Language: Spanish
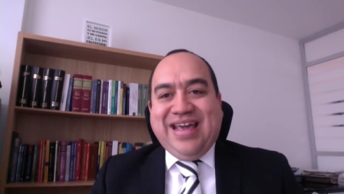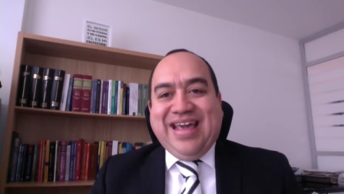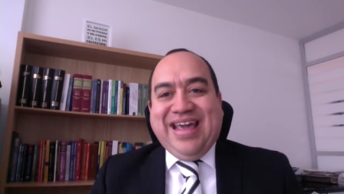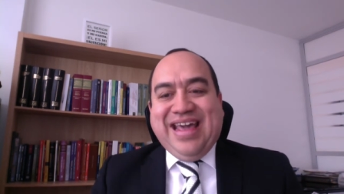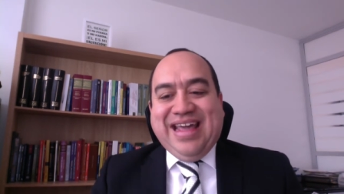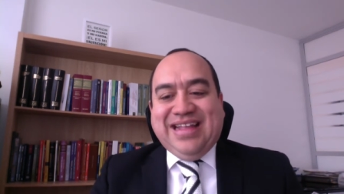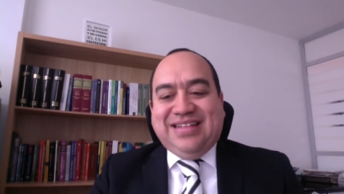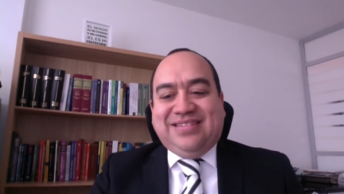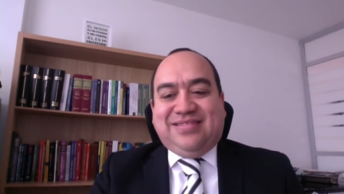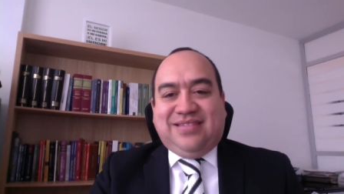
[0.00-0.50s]

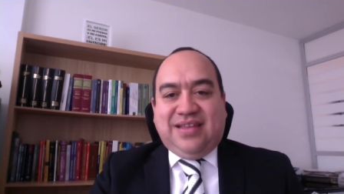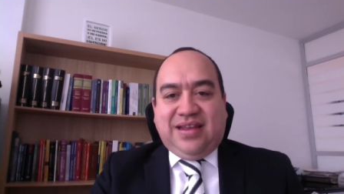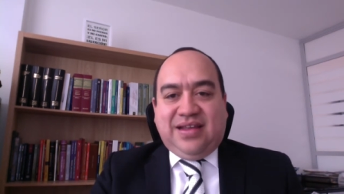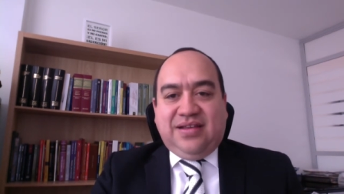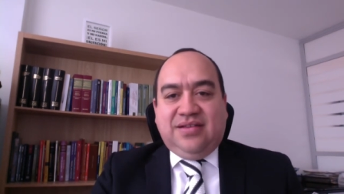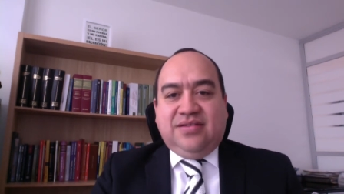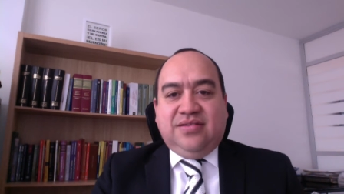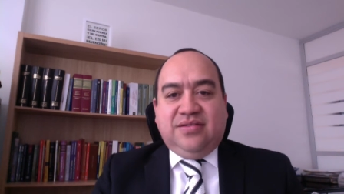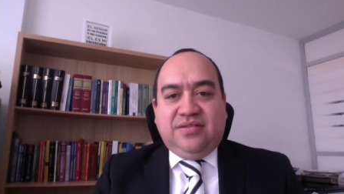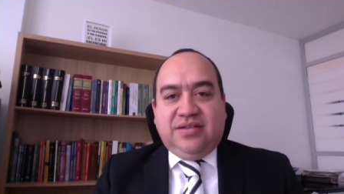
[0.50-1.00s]

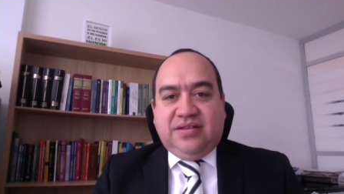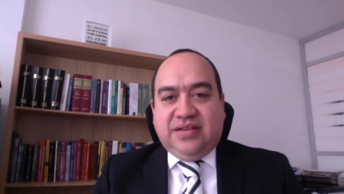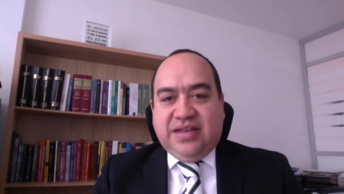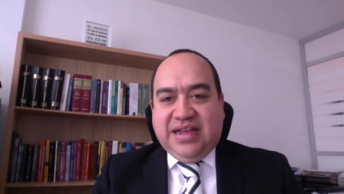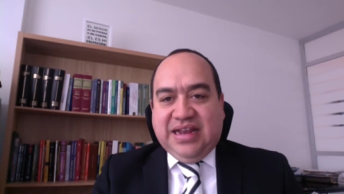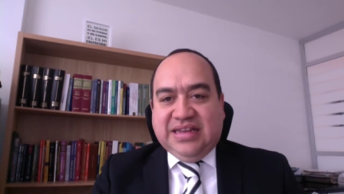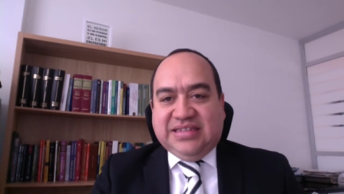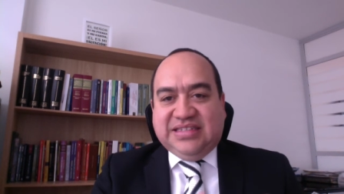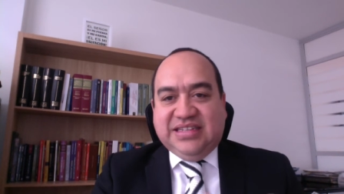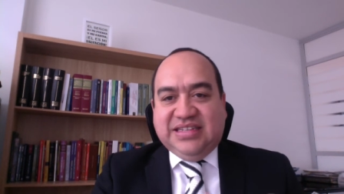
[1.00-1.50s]
entre
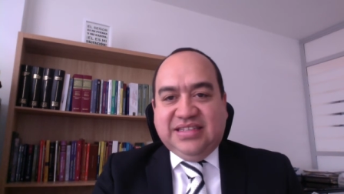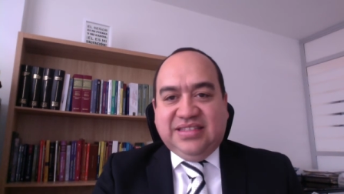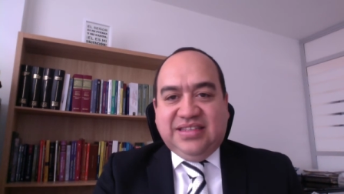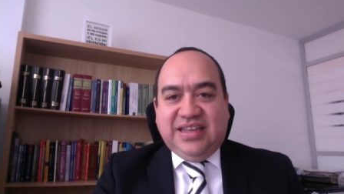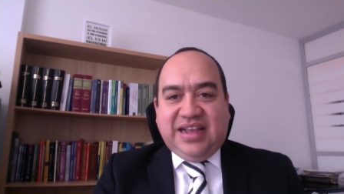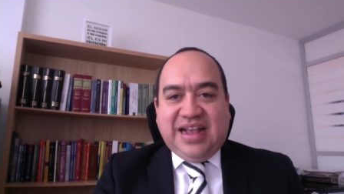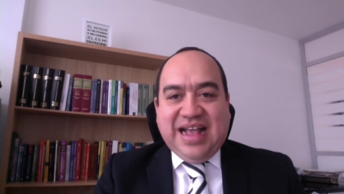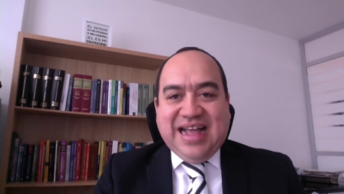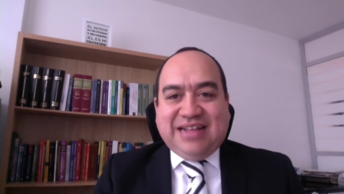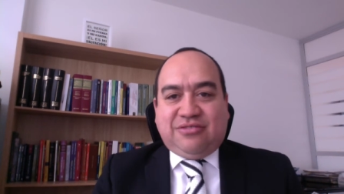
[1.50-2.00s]
el
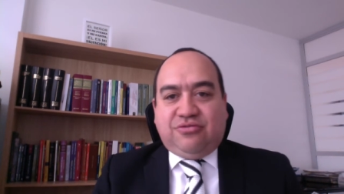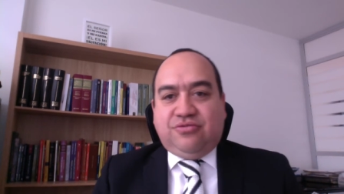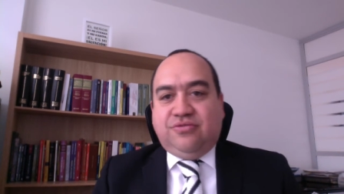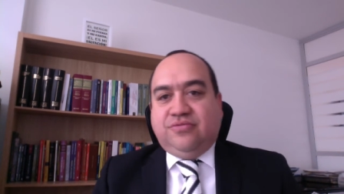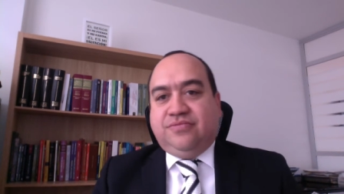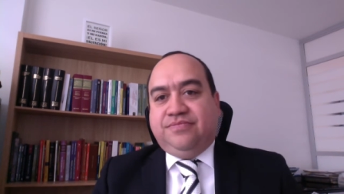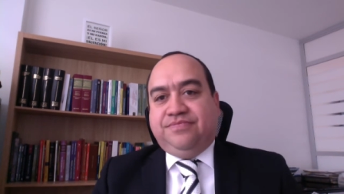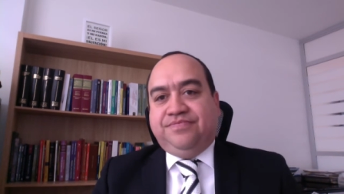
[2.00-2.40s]
sindicato,